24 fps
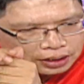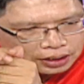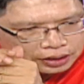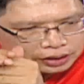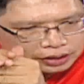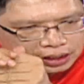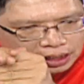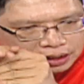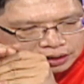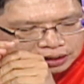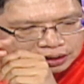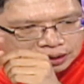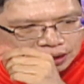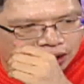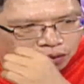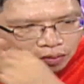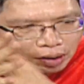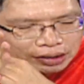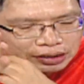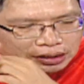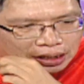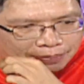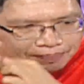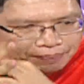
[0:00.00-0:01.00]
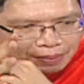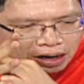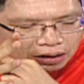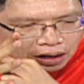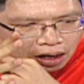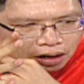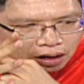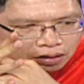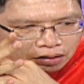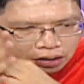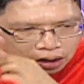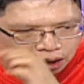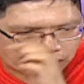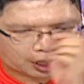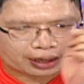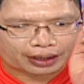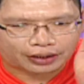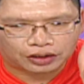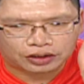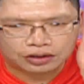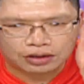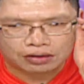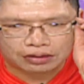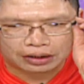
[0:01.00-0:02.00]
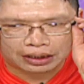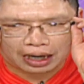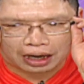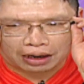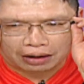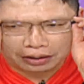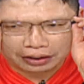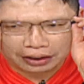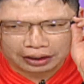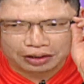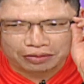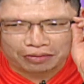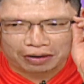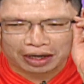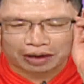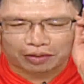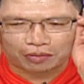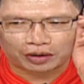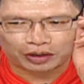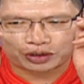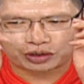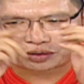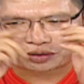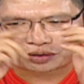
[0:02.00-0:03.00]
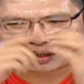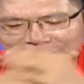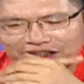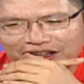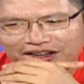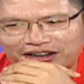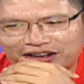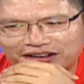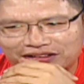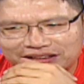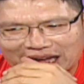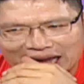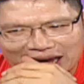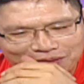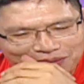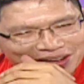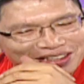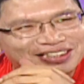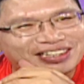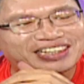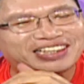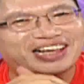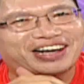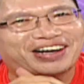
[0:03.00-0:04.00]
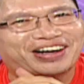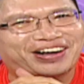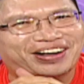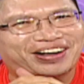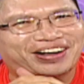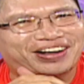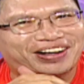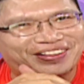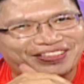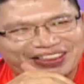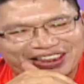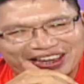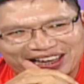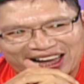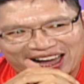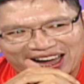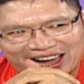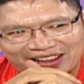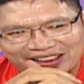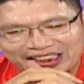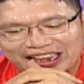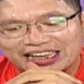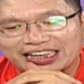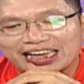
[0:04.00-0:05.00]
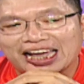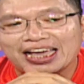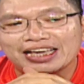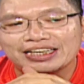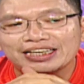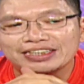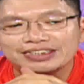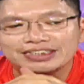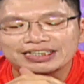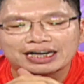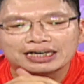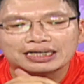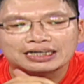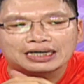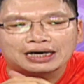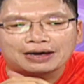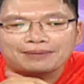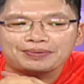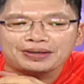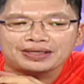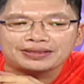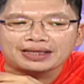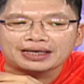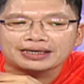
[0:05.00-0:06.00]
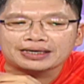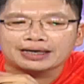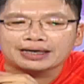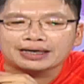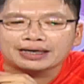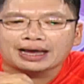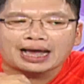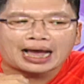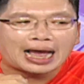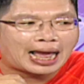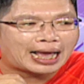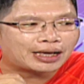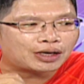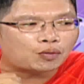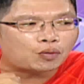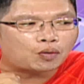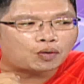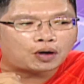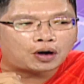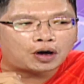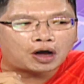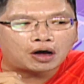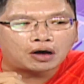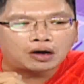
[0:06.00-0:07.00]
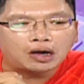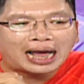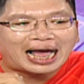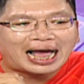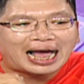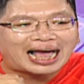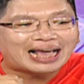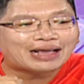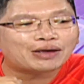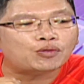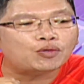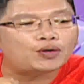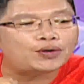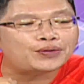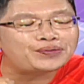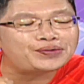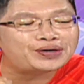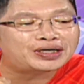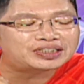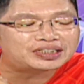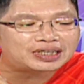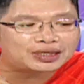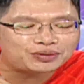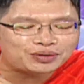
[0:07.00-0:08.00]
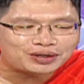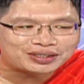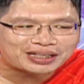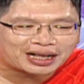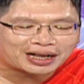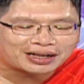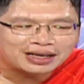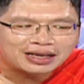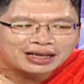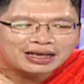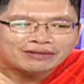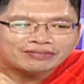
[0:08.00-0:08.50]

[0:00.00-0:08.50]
这次的关键报告很重要，因为我觉得哈，台湾真的很厉害。你看一下隔壁那个韩国哈，韩国月线绿灯。